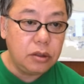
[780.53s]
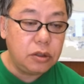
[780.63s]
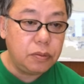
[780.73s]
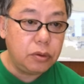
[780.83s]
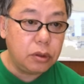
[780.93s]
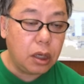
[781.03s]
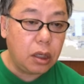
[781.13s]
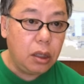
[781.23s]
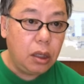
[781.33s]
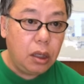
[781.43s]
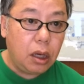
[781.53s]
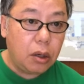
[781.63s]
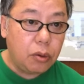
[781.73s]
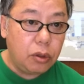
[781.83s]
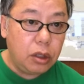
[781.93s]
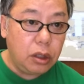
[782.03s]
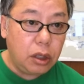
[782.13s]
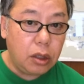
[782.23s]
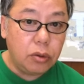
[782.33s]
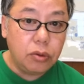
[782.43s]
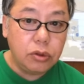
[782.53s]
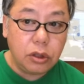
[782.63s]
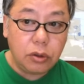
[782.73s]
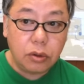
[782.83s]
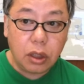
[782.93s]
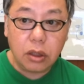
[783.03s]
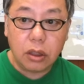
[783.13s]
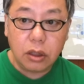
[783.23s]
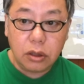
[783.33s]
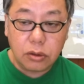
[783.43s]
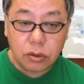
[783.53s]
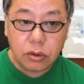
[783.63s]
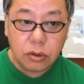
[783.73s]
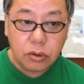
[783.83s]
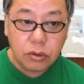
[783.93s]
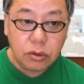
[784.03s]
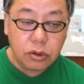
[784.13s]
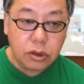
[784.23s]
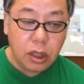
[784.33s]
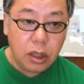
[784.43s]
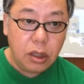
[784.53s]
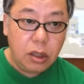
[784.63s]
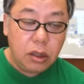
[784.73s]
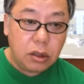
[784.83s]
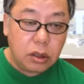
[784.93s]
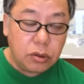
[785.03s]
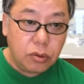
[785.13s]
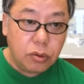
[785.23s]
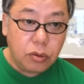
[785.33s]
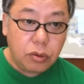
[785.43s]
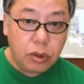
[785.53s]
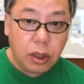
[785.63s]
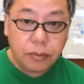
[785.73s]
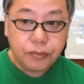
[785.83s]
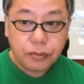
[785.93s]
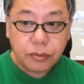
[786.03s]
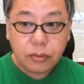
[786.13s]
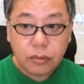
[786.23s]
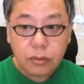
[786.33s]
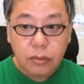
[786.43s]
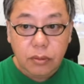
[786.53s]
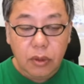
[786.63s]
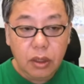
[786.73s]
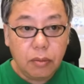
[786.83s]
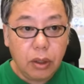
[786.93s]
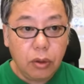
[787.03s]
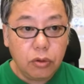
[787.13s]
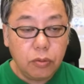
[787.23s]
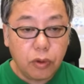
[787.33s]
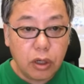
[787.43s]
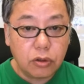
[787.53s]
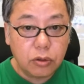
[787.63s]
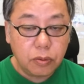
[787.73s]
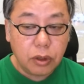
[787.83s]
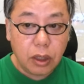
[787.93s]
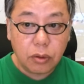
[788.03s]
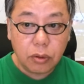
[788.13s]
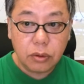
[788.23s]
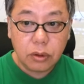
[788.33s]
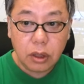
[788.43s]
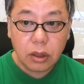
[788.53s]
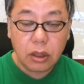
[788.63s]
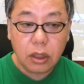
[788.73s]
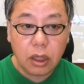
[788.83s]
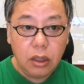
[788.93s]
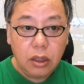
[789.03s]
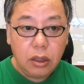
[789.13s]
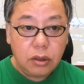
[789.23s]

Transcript: 自分が、あ、これに反応してるんだって気づく。そして、ね、そのことは、まあ、良くも悪くもないと。ね、ただ、